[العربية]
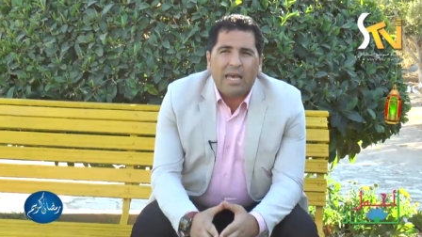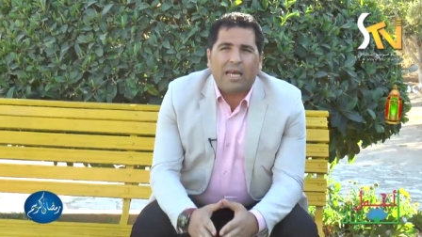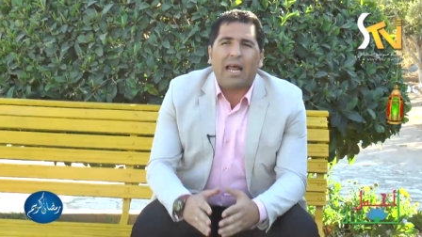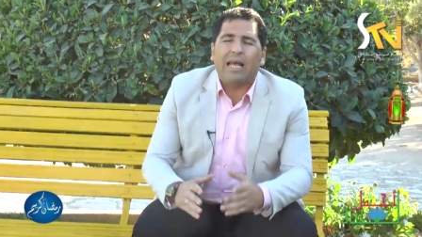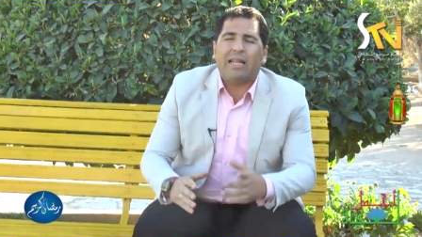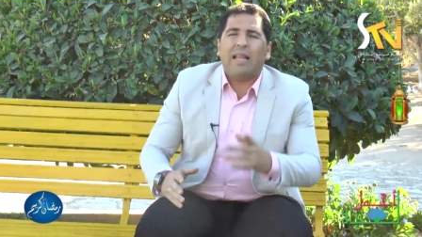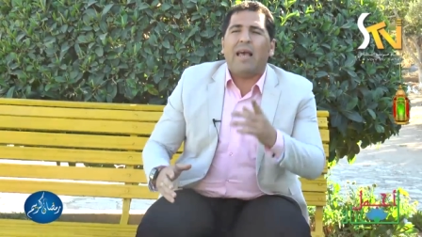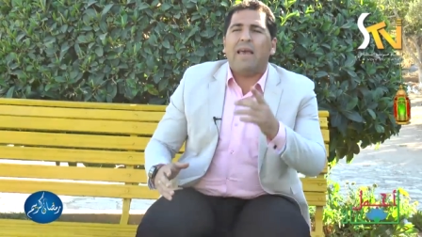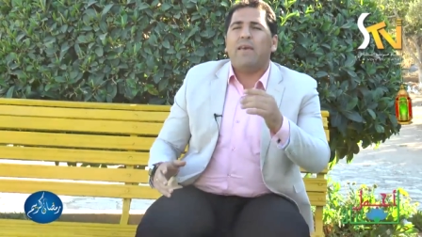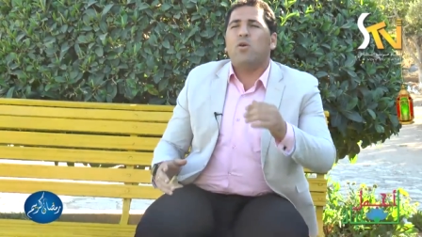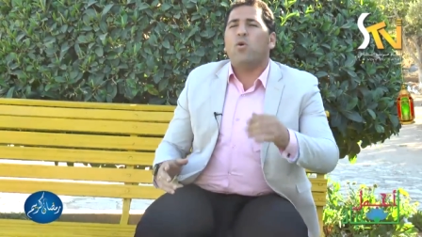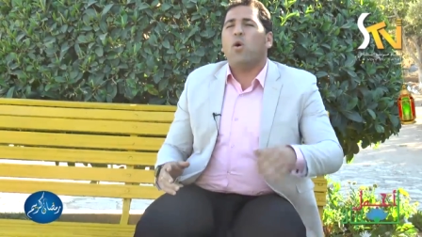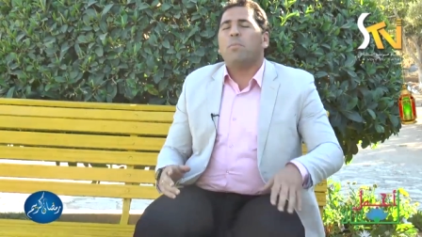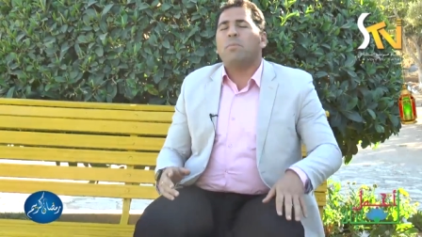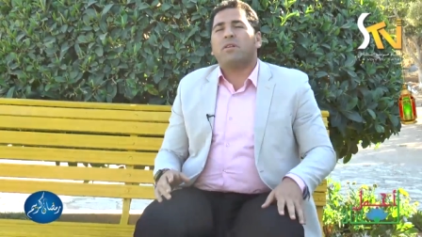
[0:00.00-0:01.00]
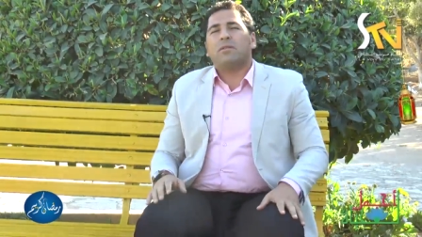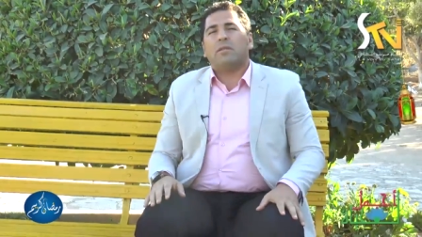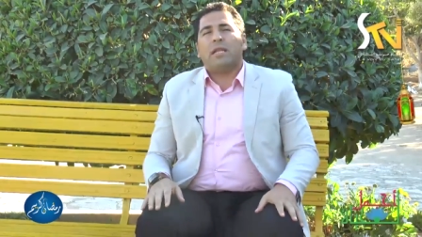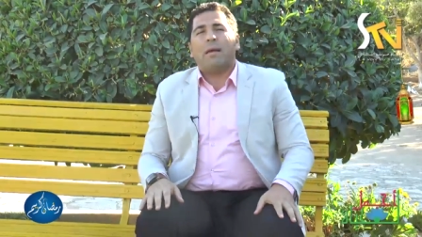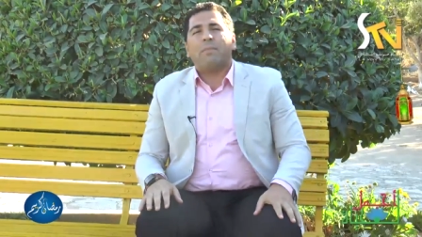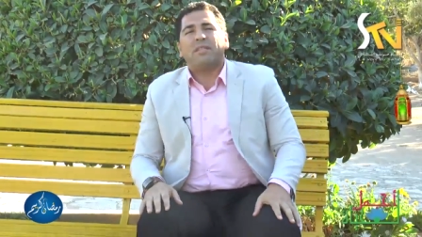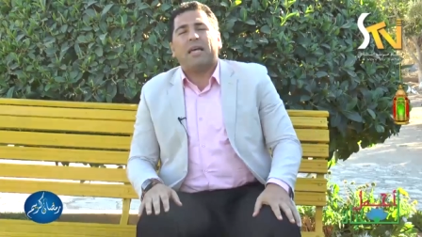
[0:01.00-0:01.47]
راح تلاقيه هو
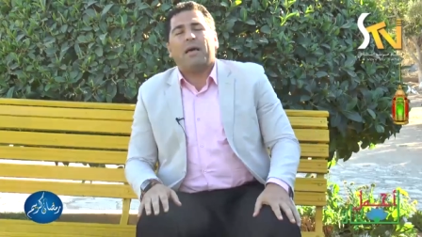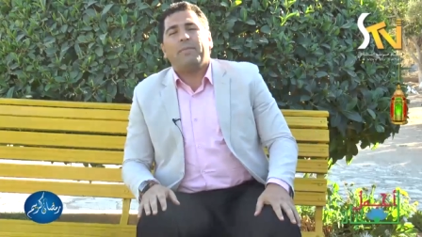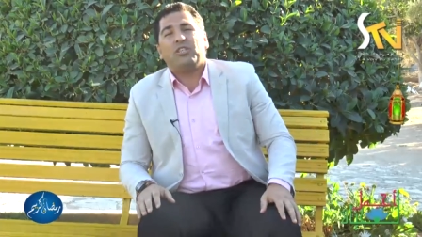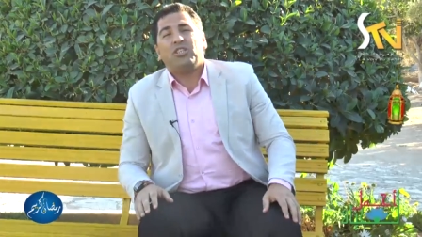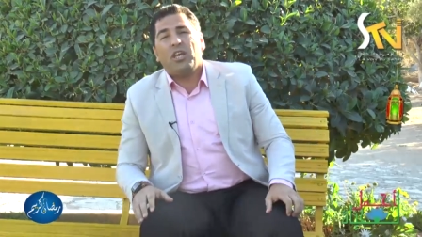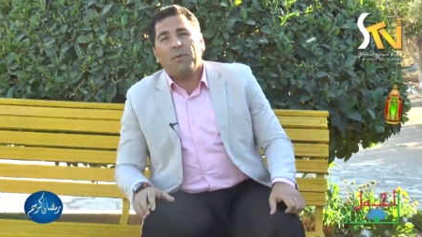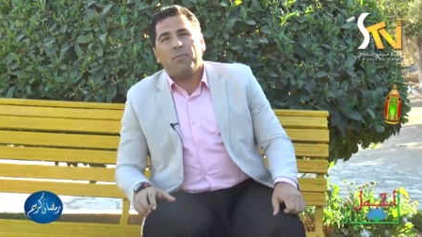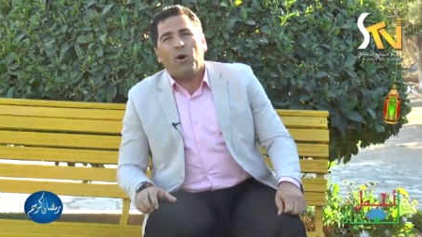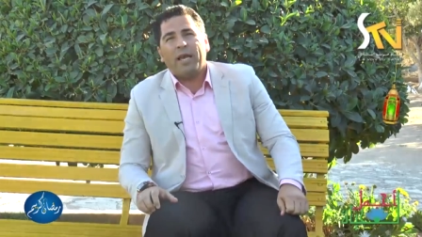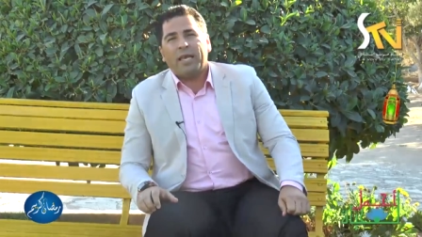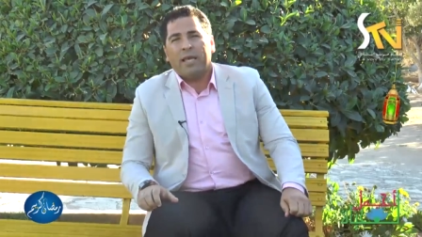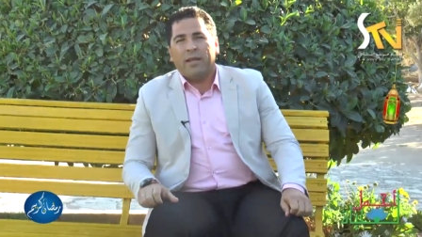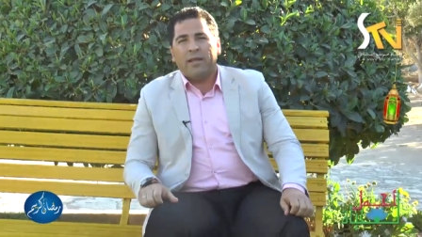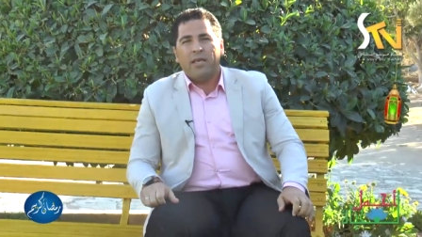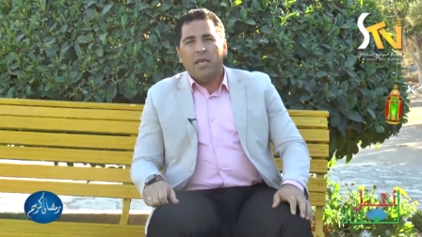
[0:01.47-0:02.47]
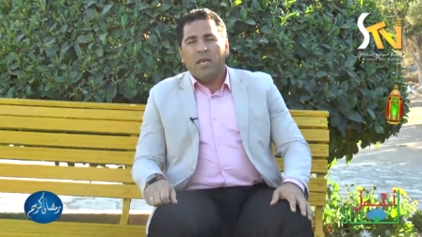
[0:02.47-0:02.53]
رابطها بشيء معين